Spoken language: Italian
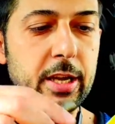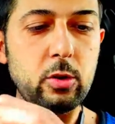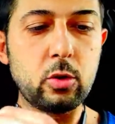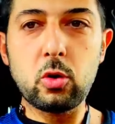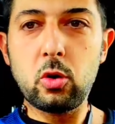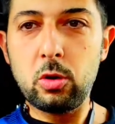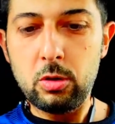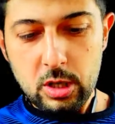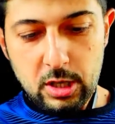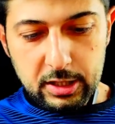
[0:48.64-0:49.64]
che non
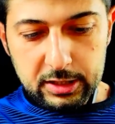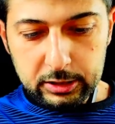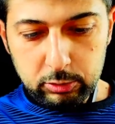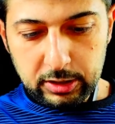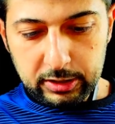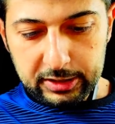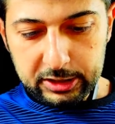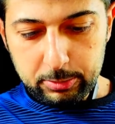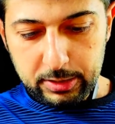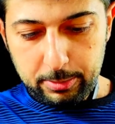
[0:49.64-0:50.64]
ho nessun
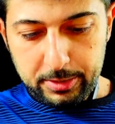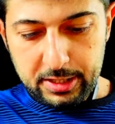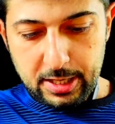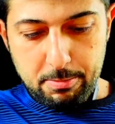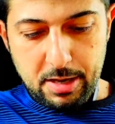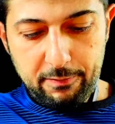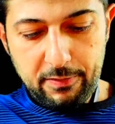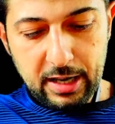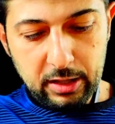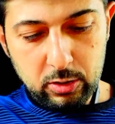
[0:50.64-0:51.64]
attrezzo per aprire mi
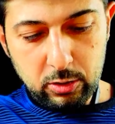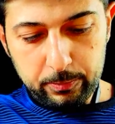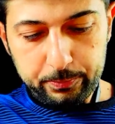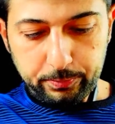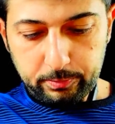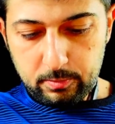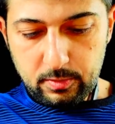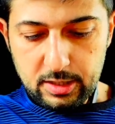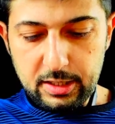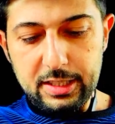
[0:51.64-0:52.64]
avvalgo
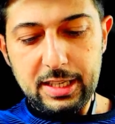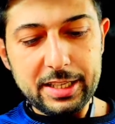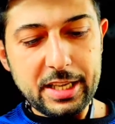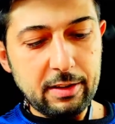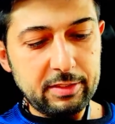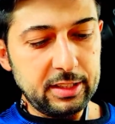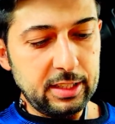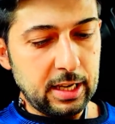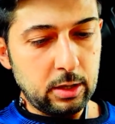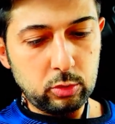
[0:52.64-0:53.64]
della chiave
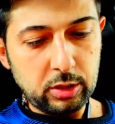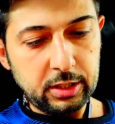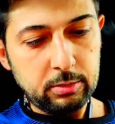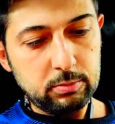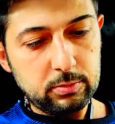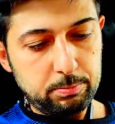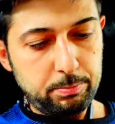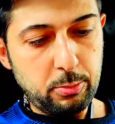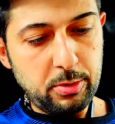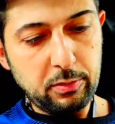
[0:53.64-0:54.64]
dell'auto che
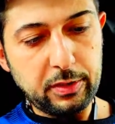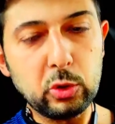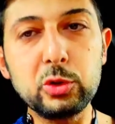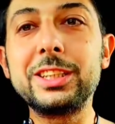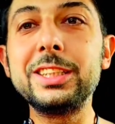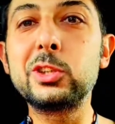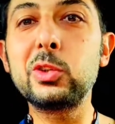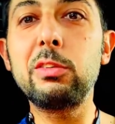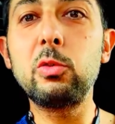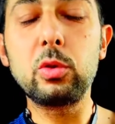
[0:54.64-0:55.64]
più o meno fa lo
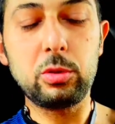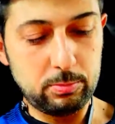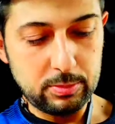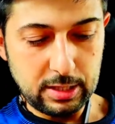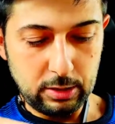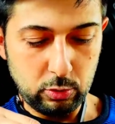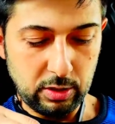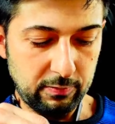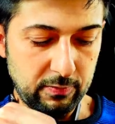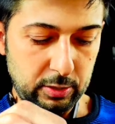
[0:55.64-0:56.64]
stesso lavoro
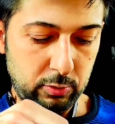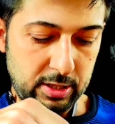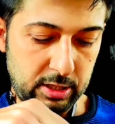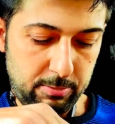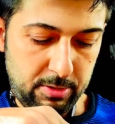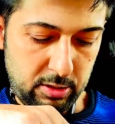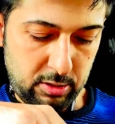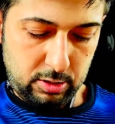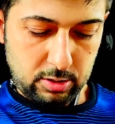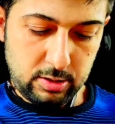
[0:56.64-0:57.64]
allora vado un
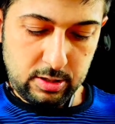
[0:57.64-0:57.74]
attimino